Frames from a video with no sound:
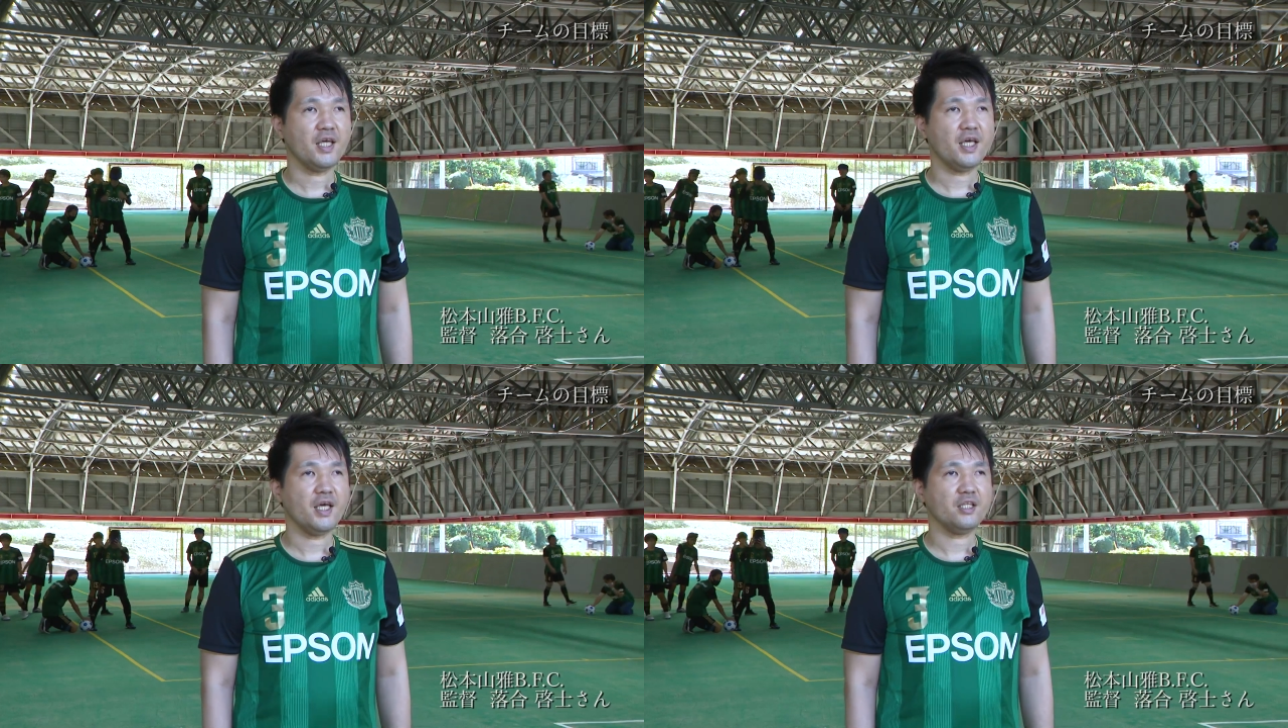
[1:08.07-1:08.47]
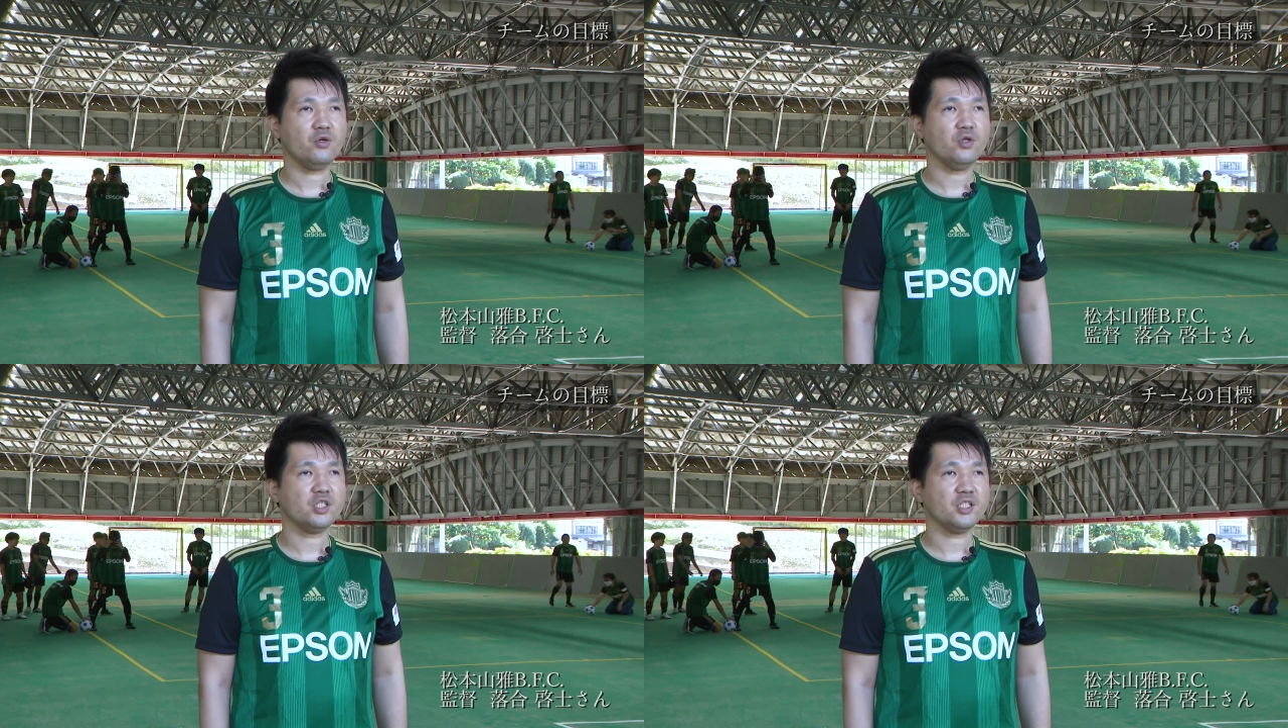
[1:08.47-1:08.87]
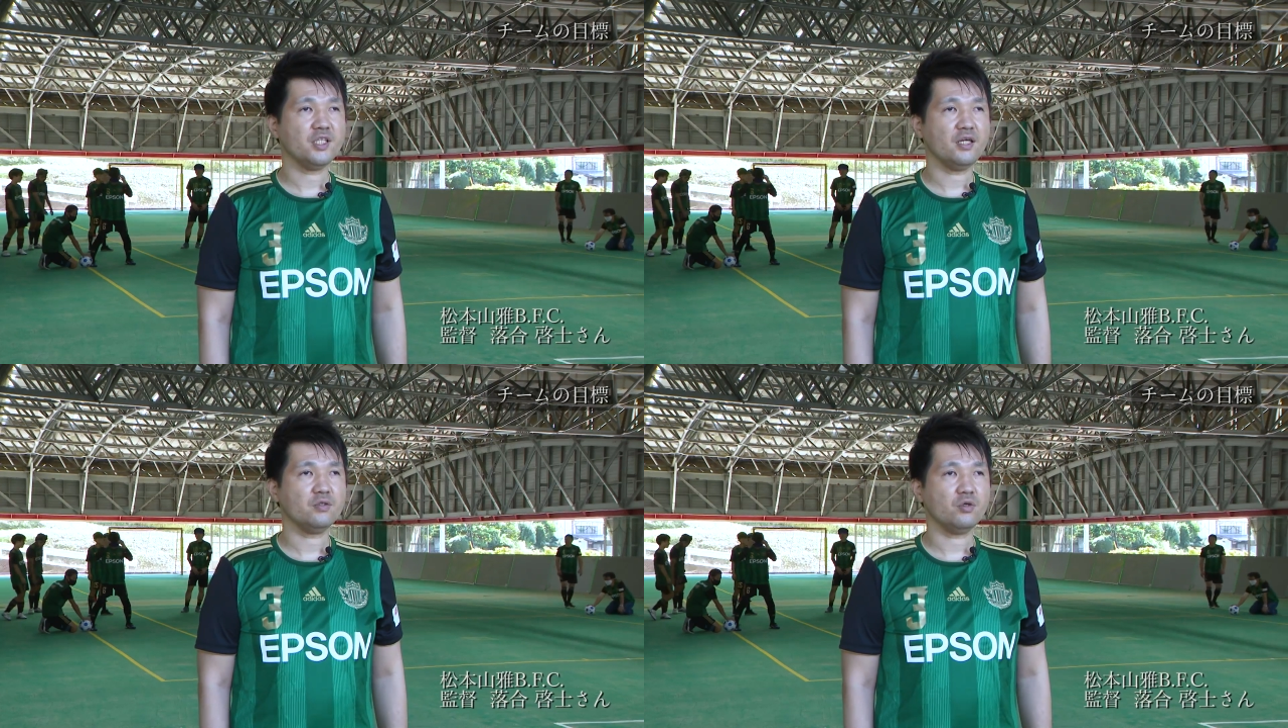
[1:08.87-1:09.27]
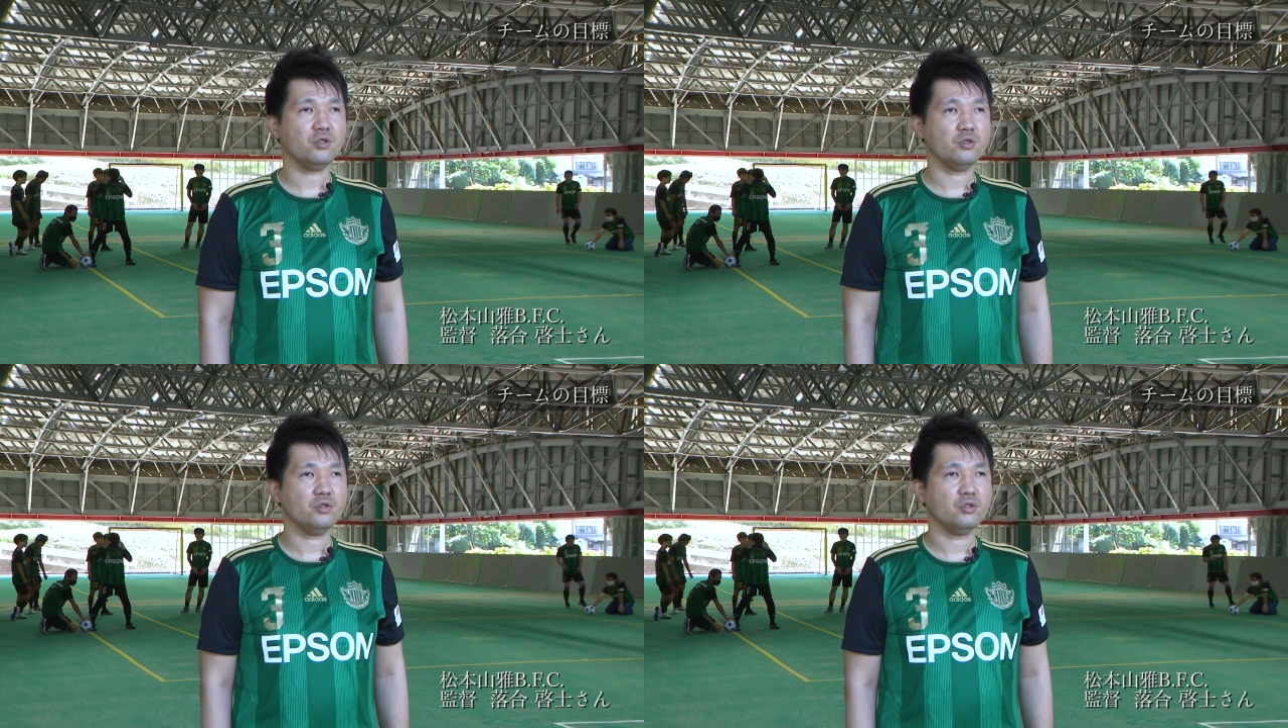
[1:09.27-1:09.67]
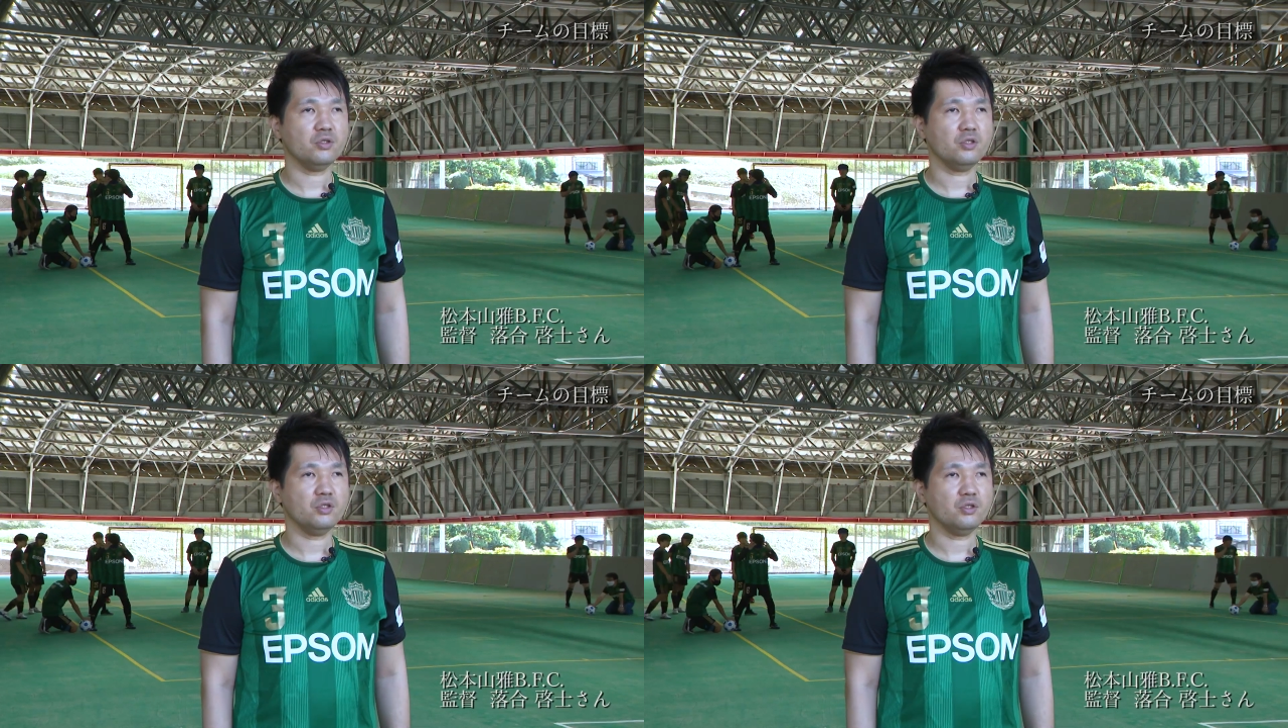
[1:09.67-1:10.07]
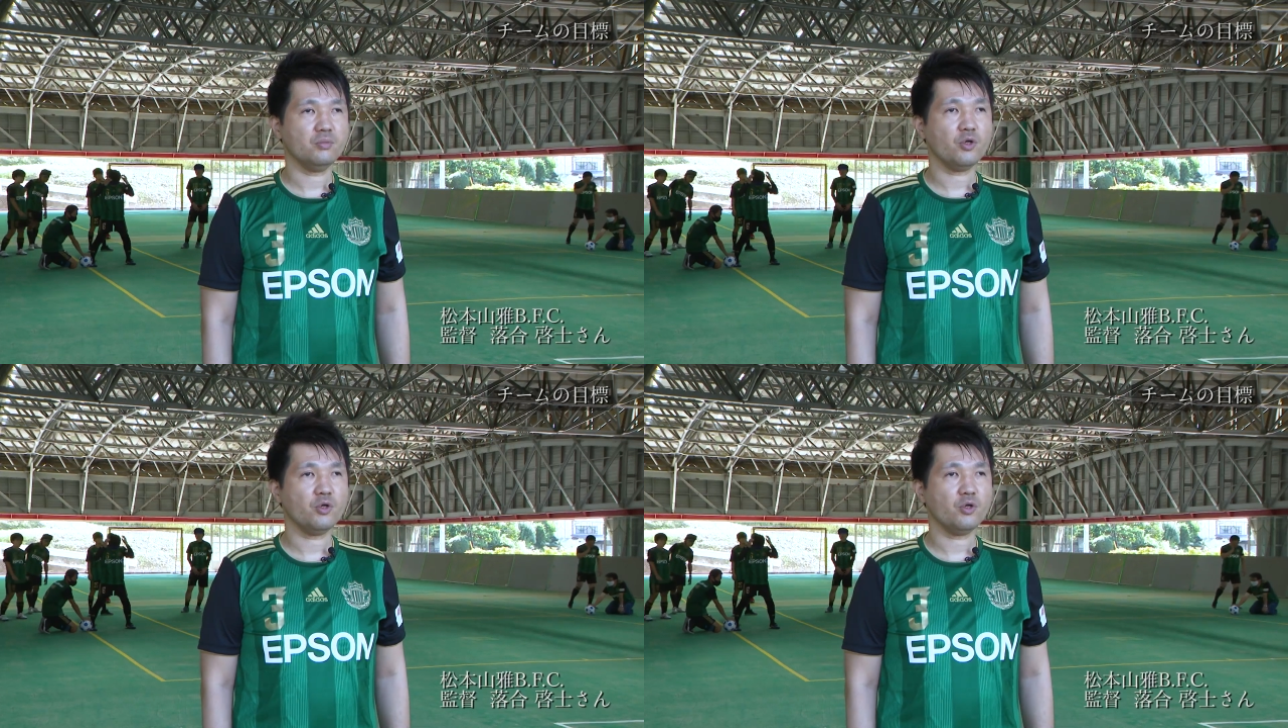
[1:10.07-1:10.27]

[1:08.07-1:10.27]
え日本一になるという